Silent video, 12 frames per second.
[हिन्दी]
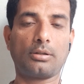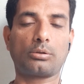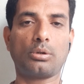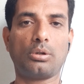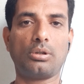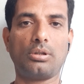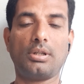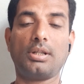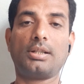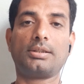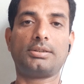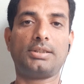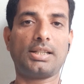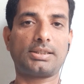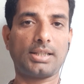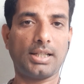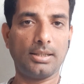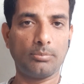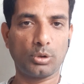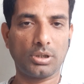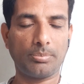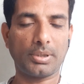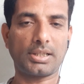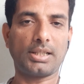तो जैसे ही मुझे
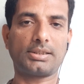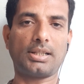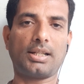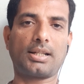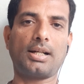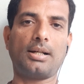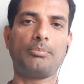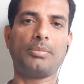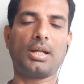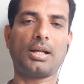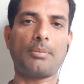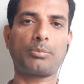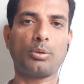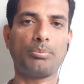पता चलेगा मैं आपको